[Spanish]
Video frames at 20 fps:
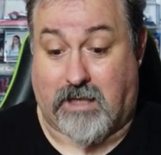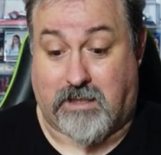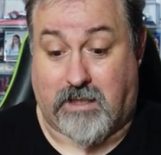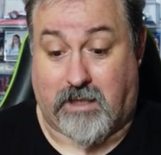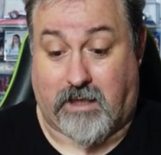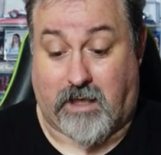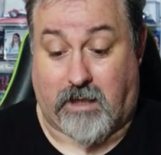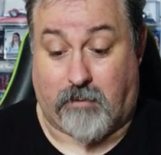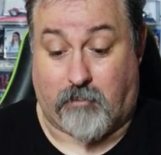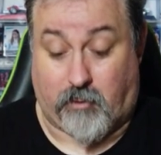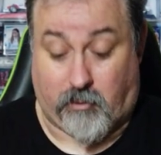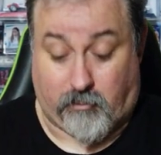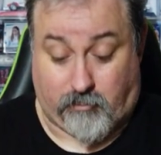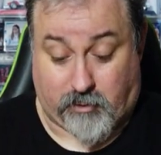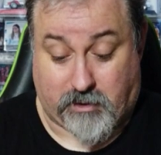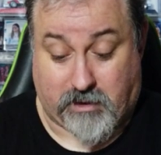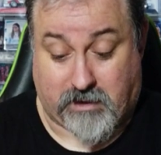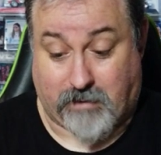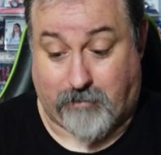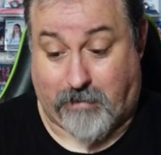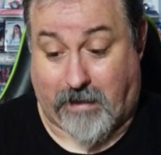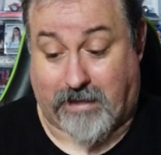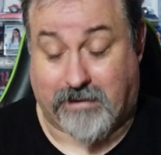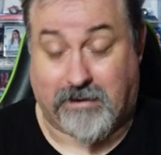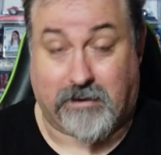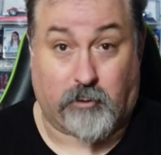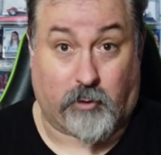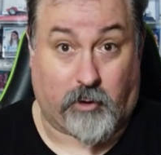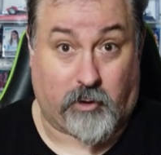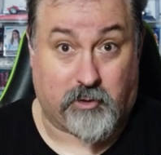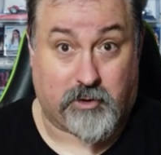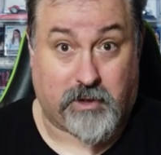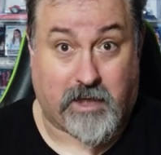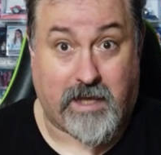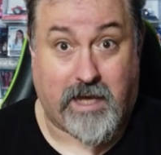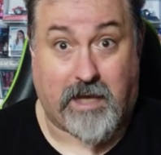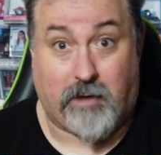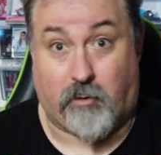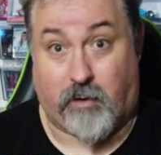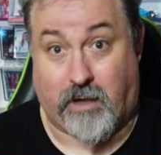Así que bueno, pues este paquetito que nos
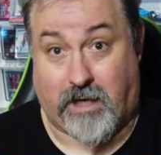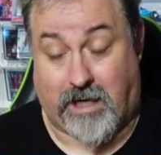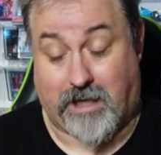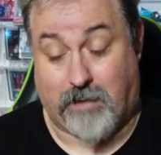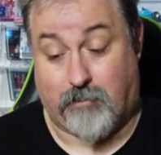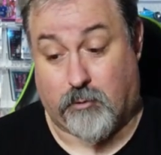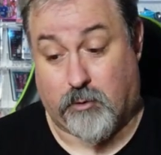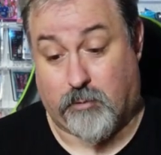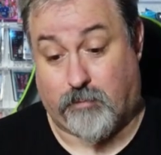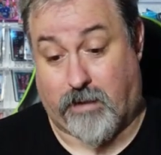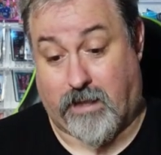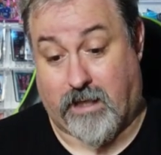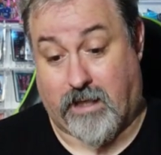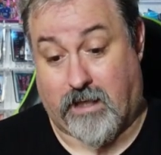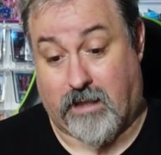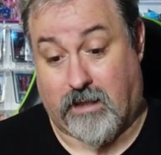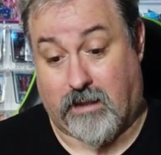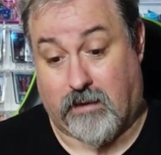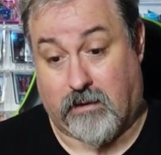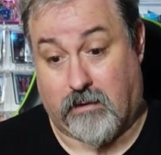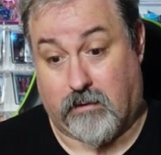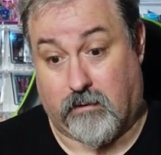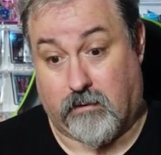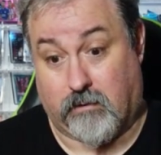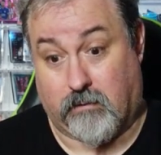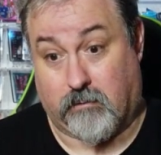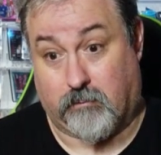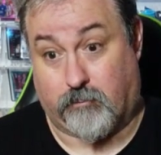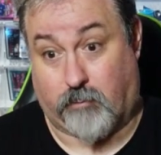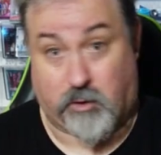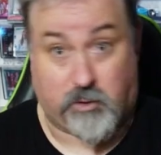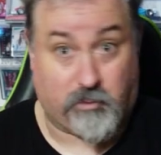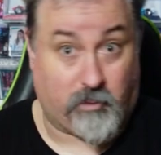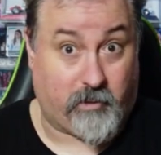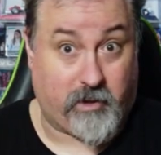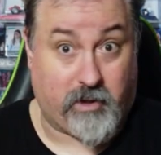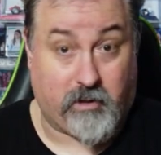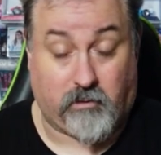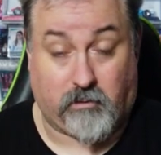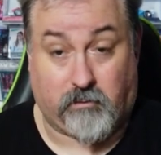queda lo dejaremos para el
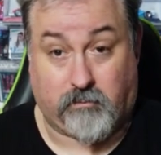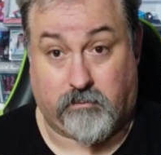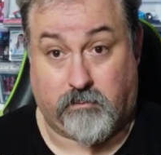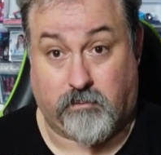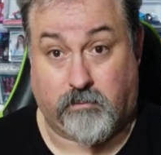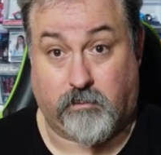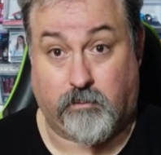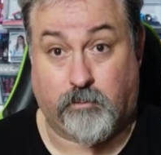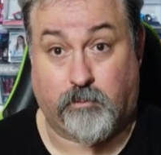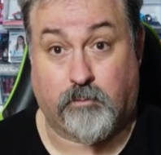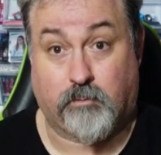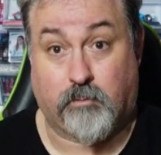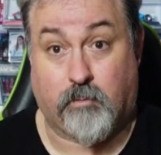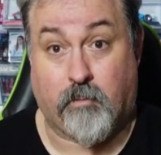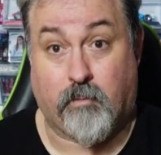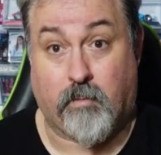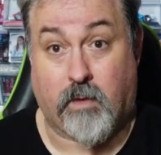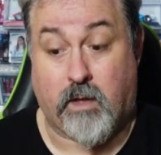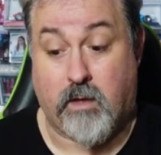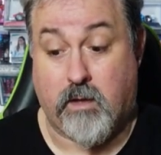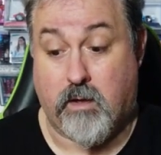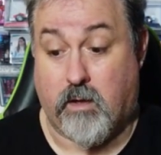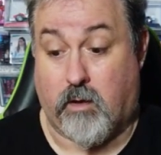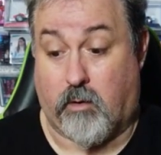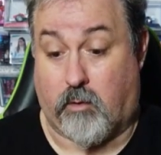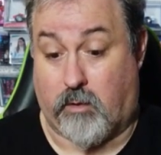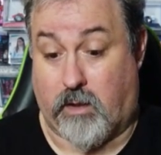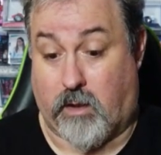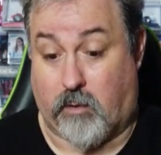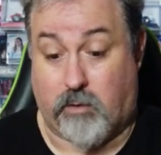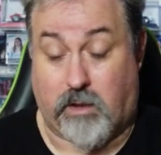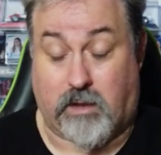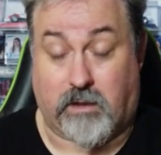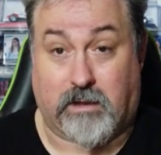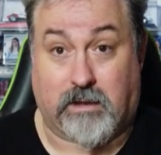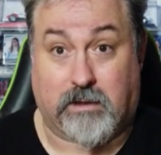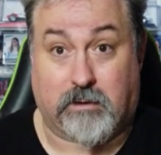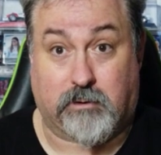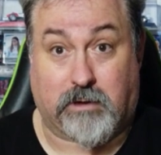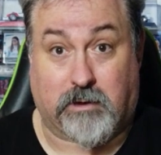próximo vídeo. Con
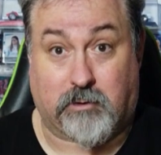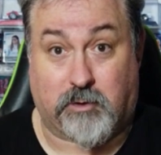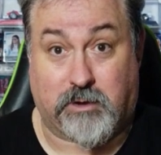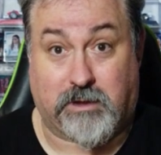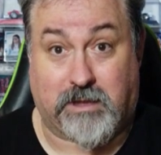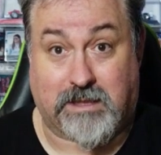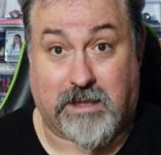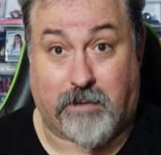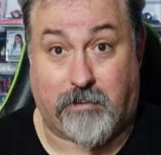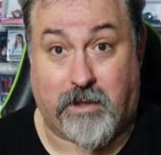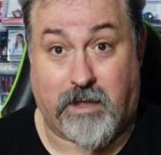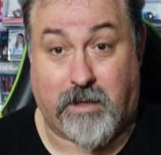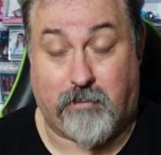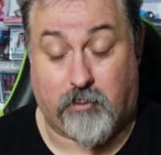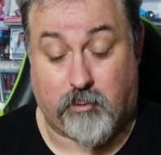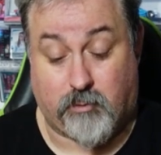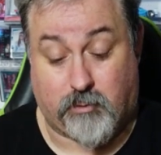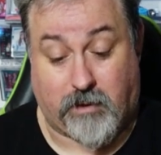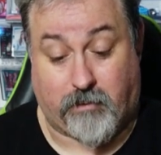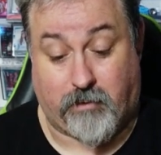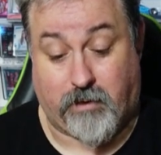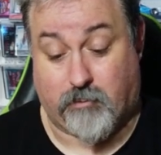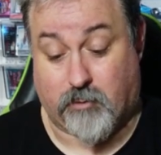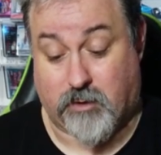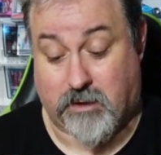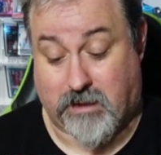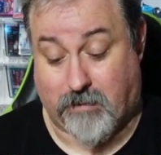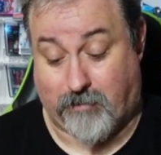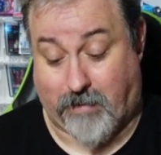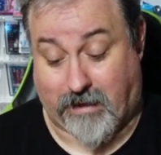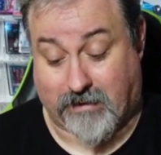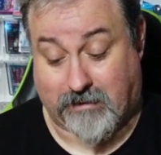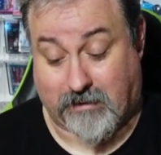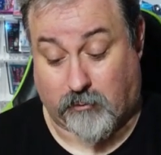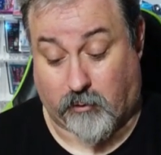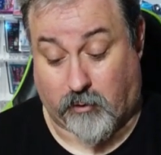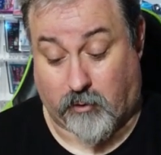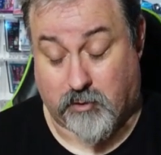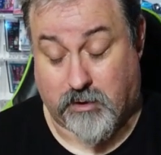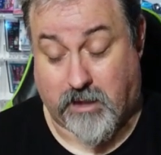algunas otras cositas que abriremos, pues abriremos este
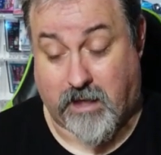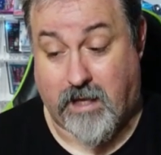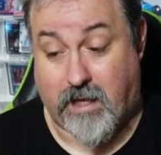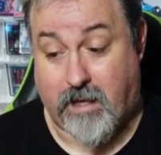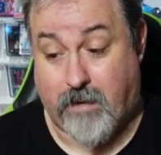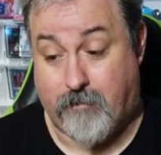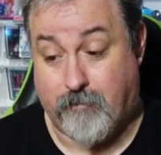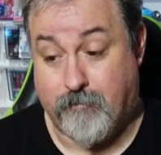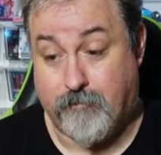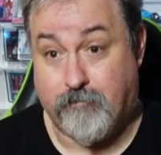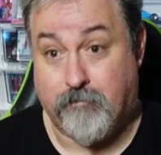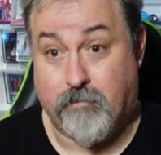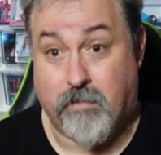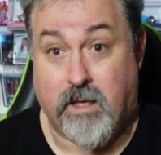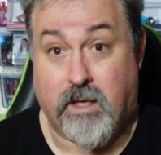paquetito que nos queda.